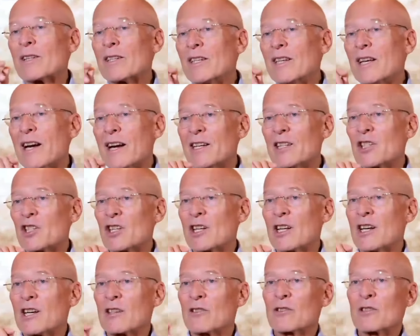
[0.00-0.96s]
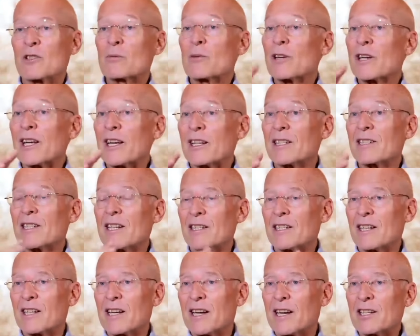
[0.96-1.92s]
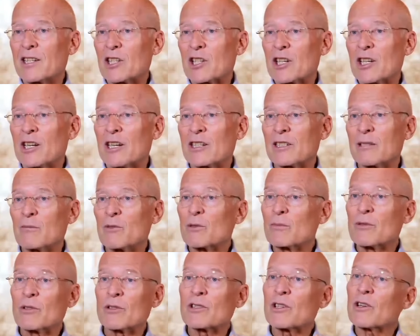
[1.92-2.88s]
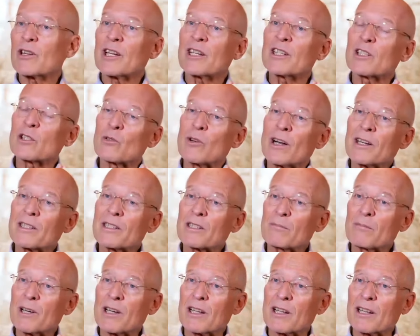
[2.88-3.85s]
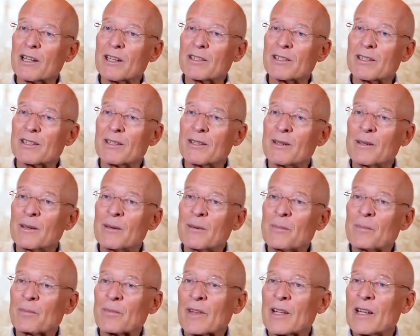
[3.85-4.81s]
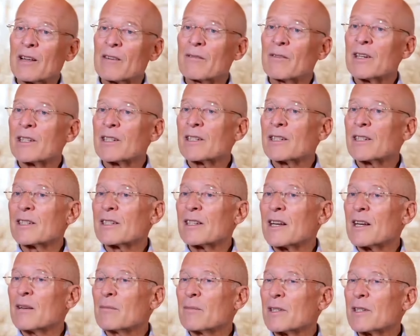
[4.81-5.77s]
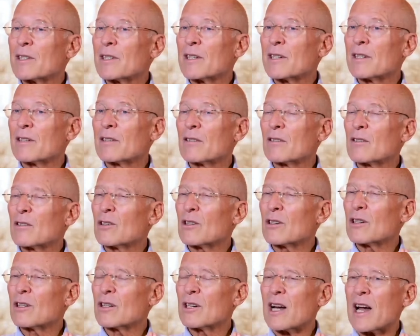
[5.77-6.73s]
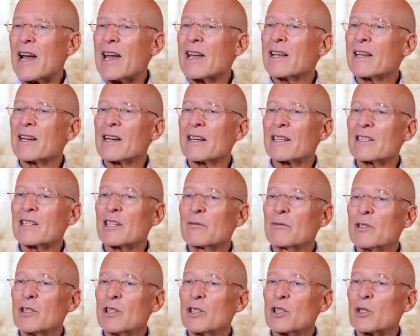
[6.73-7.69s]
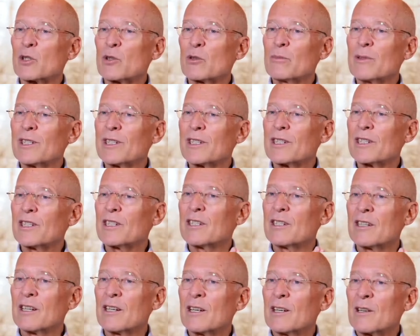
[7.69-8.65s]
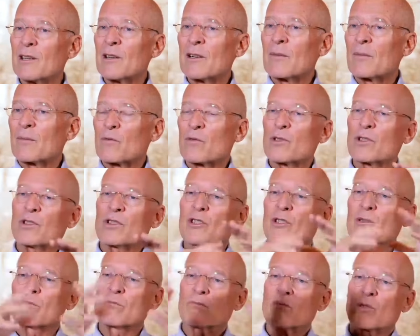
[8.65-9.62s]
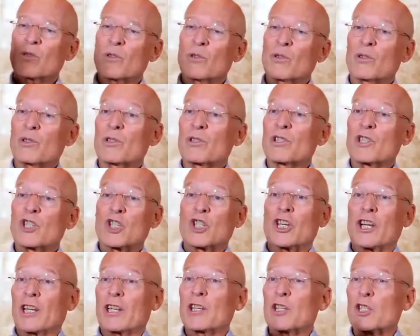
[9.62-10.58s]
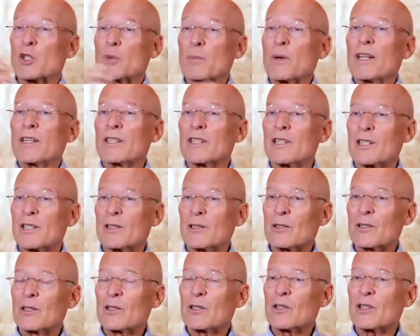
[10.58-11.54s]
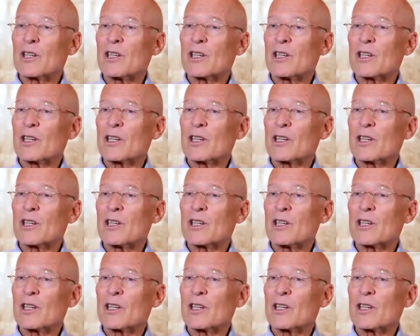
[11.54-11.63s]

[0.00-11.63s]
Jeśli pójdziemy tą drogą odpowiednio wcześnie, nie będzie łatwo nas przestraszyć. To trochę dziwne, jak zwolennicy medycyny konwencjonalnej boją się tego wielkiego straszydła.